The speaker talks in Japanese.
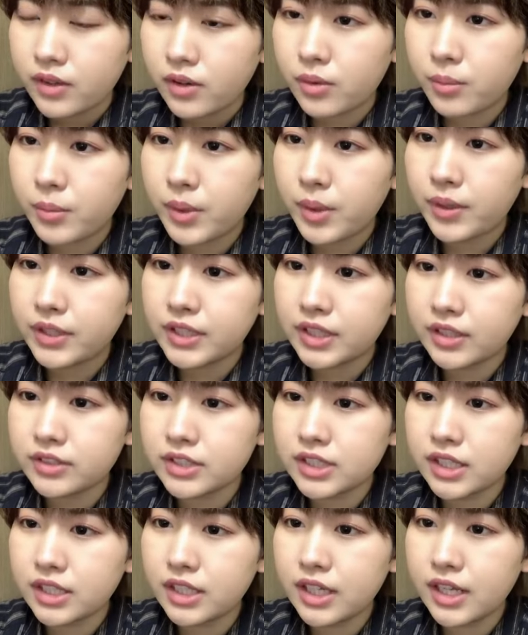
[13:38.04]
こんばんは、楽
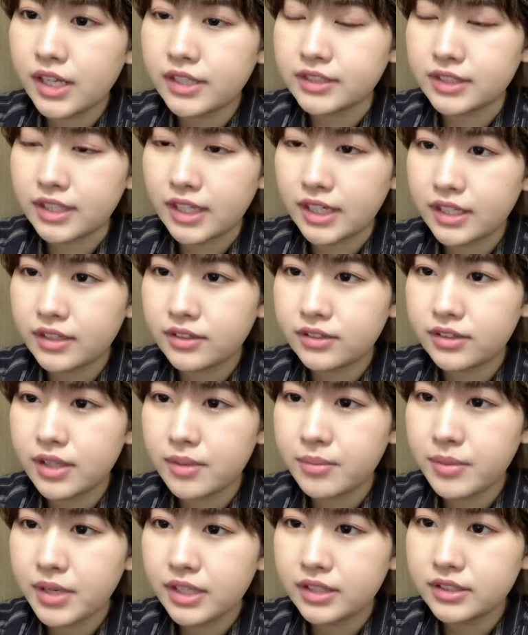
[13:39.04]
しかったです。ありがとうござ
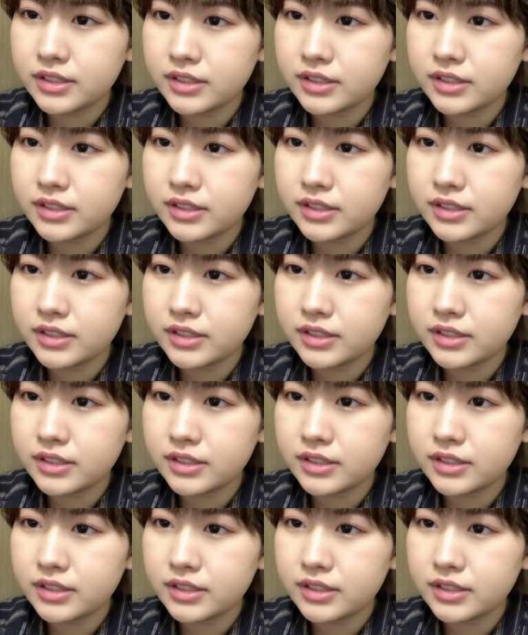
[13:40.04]
います。